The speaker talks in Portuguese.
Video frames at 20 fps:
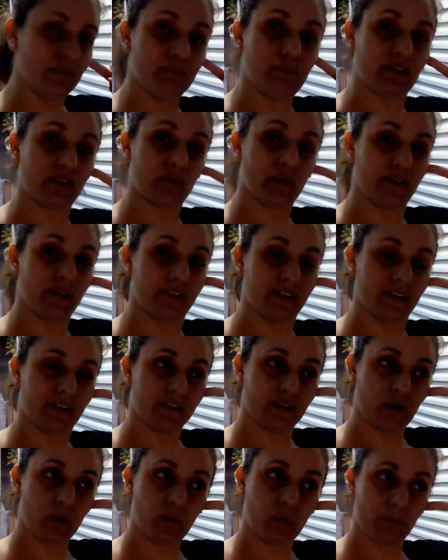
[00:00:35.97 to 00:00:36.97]
umas coisinhas
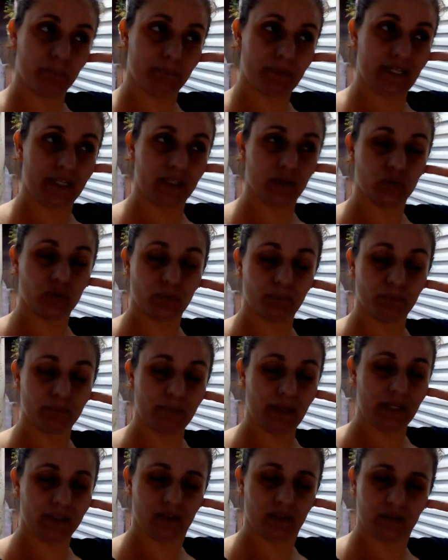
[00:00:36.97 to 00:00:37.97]
que eu comprei. Eu tô
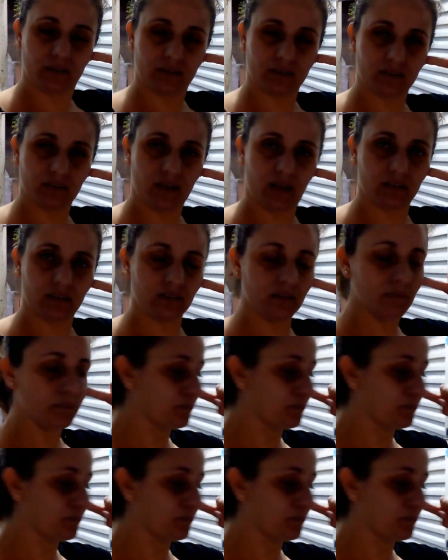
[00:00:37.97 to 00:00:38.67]
mega cansada.